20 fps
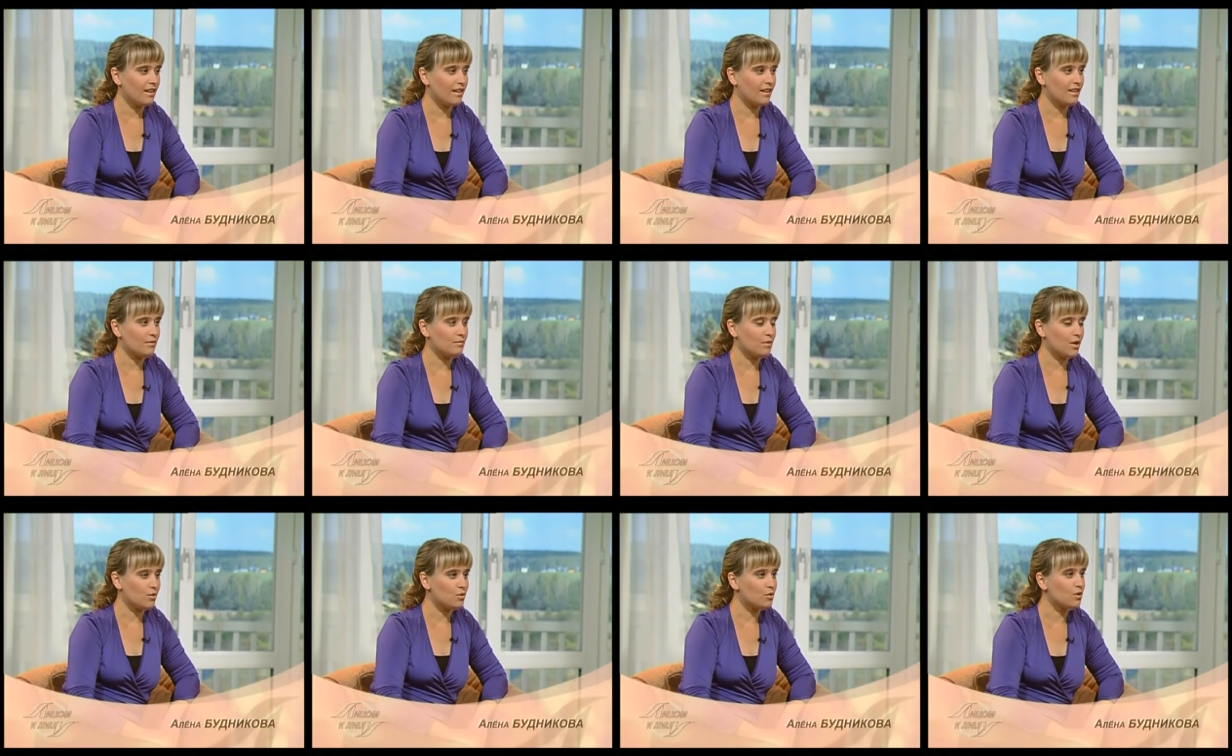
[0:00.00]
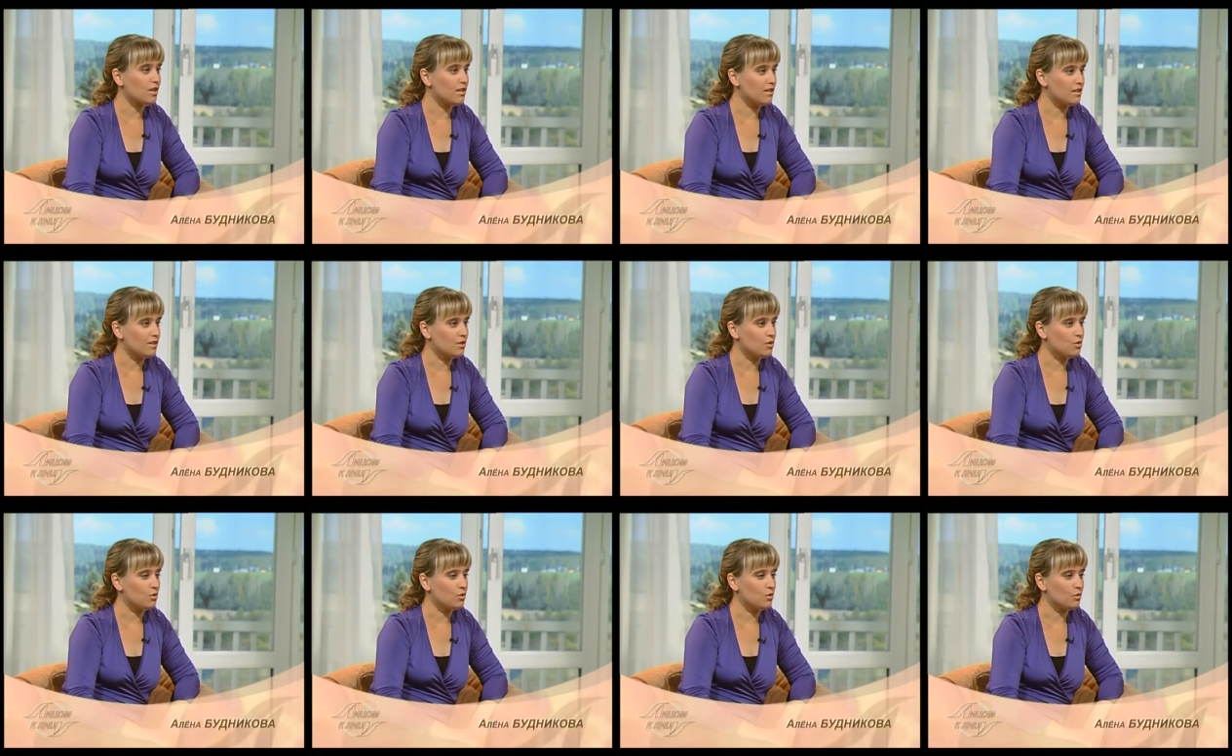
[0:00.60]
И могу
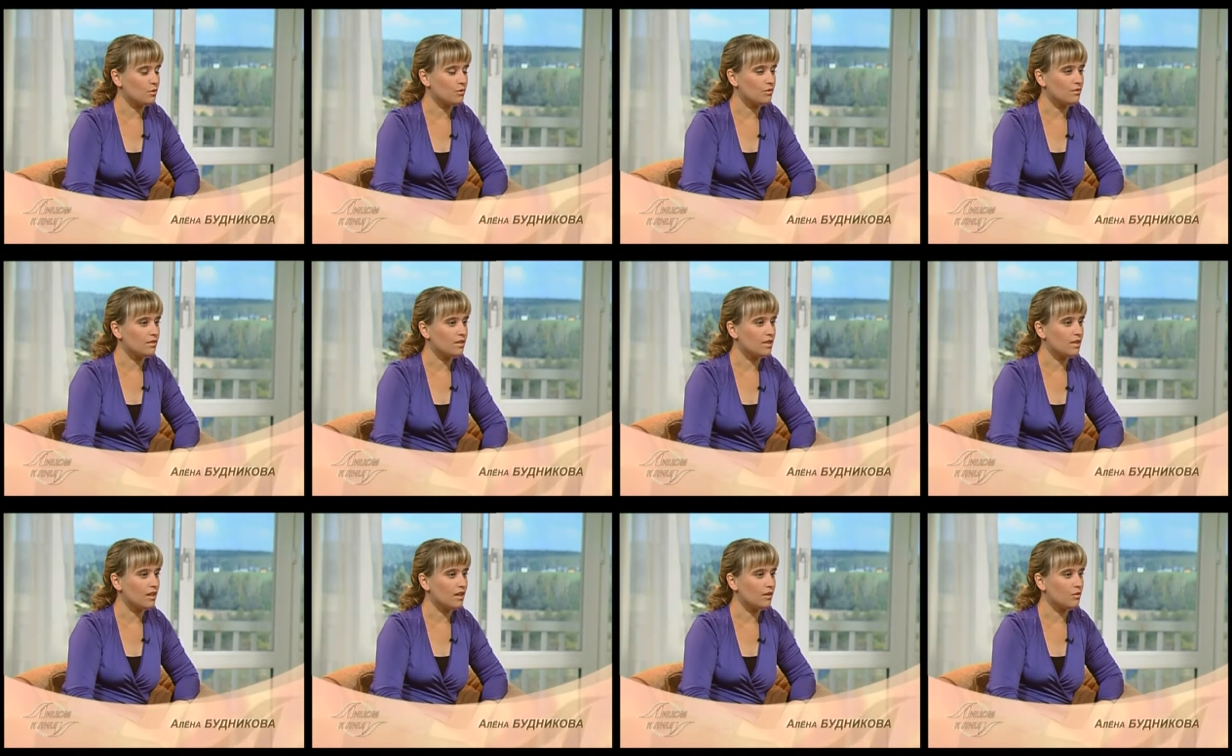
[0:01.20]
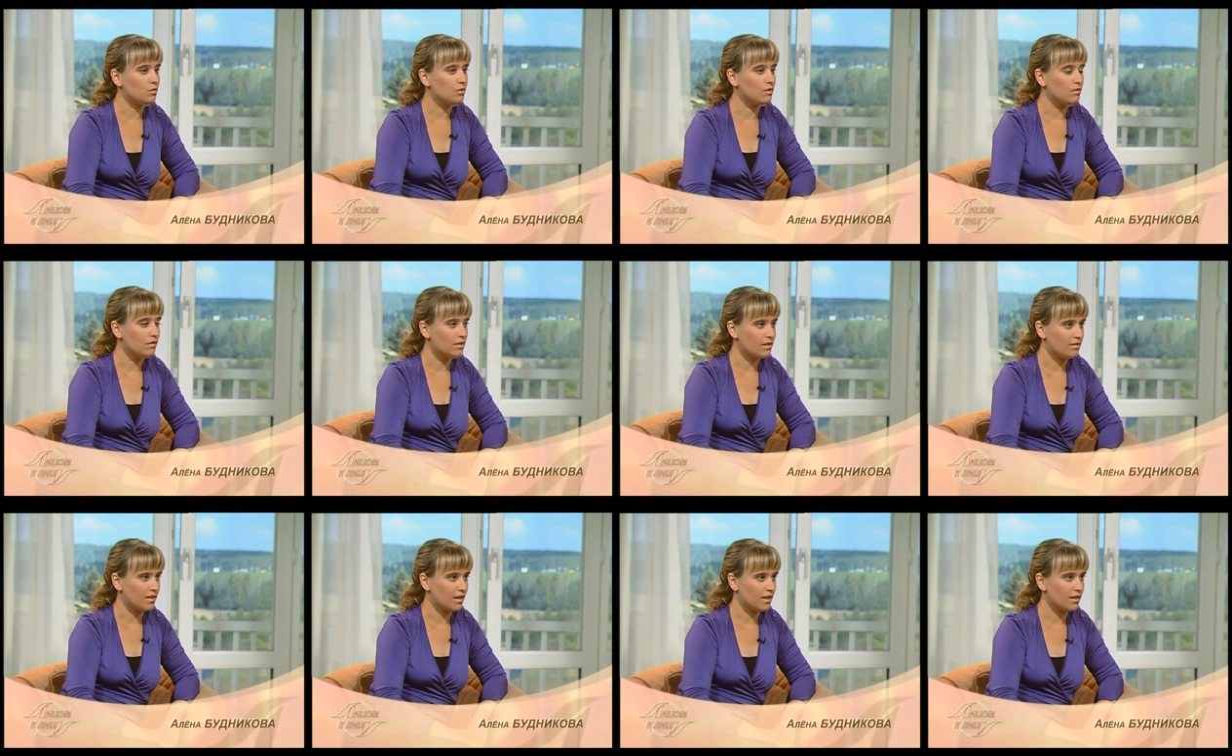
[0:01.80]
сказать, что я
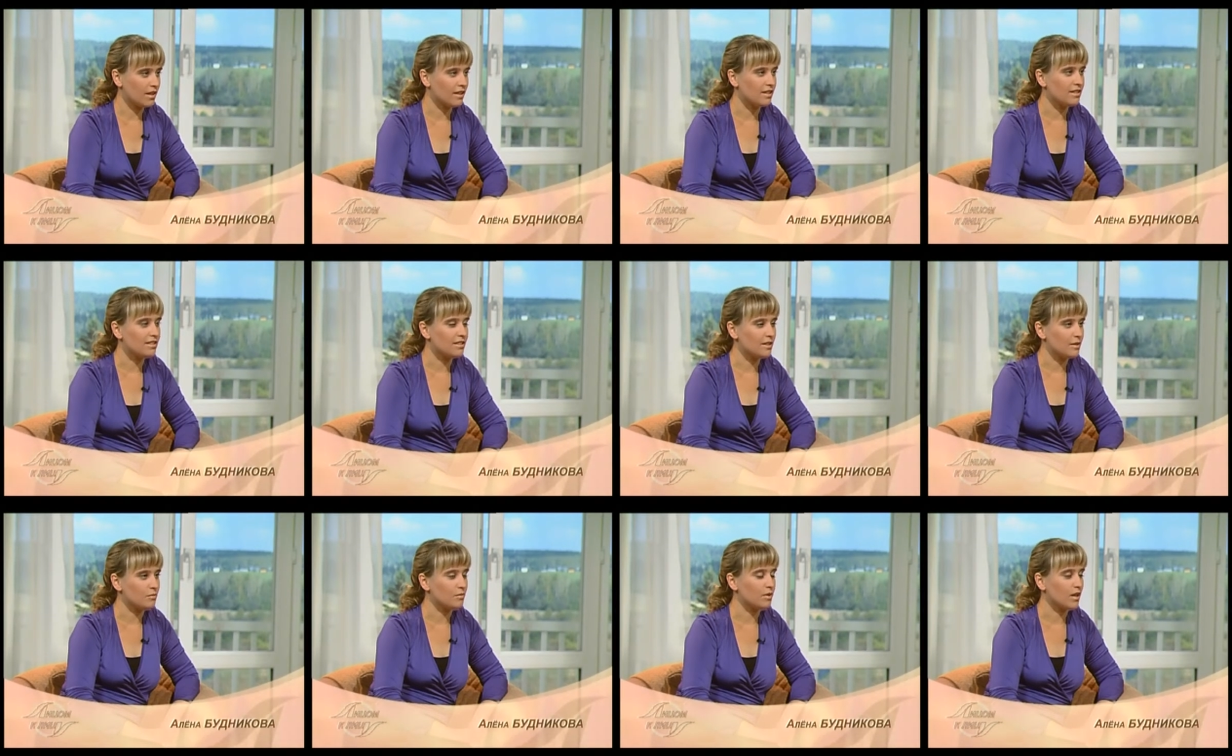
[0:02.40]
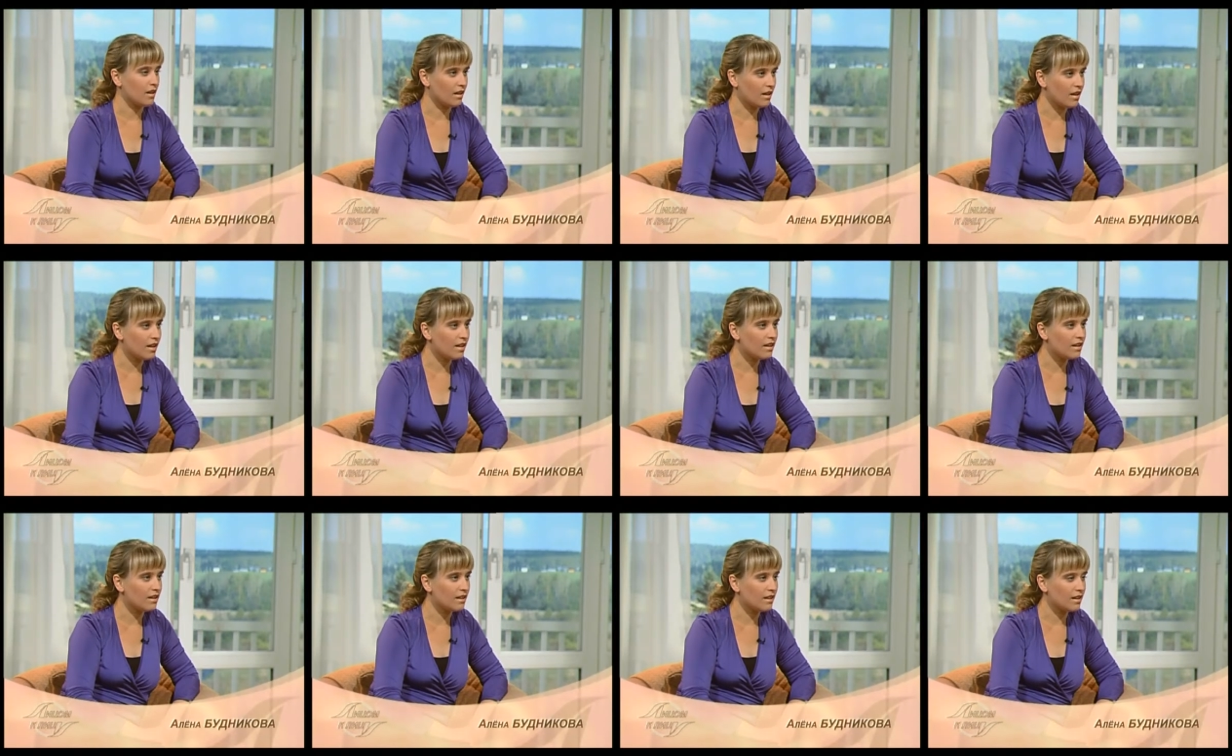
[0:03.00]
удовлетворена тем,
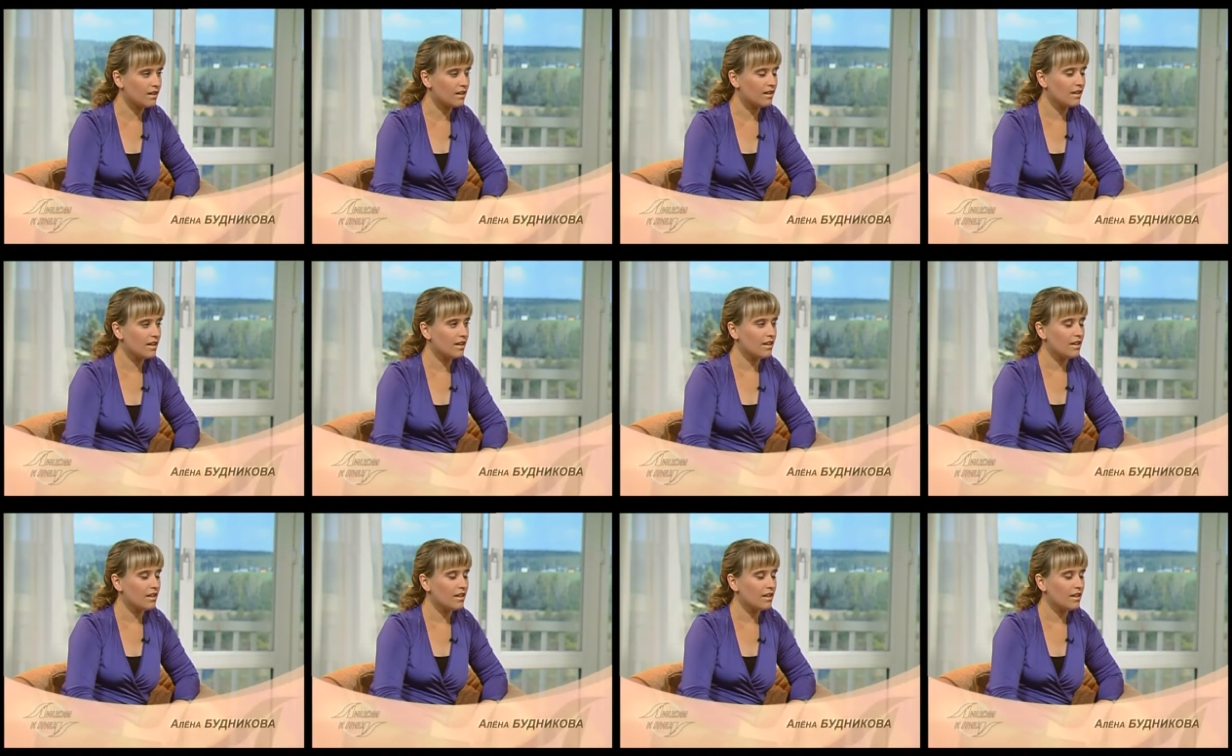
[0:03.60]
какая я.